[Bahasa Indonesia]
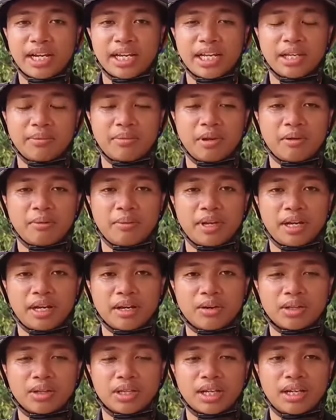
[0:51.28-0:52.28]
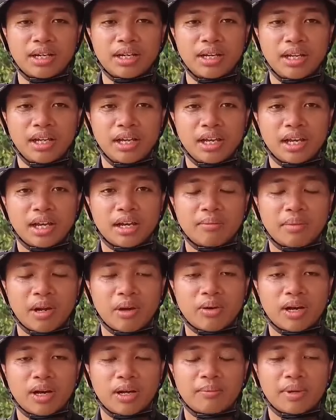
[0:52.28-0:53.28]
BBD Kota hmm.
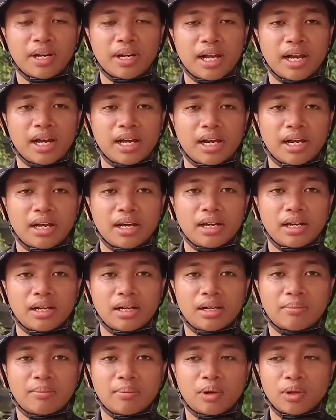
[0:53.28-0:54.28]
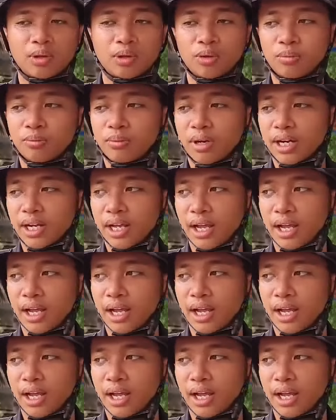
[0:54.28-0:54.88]
melakukan penanganan uh, pohon tumbang yang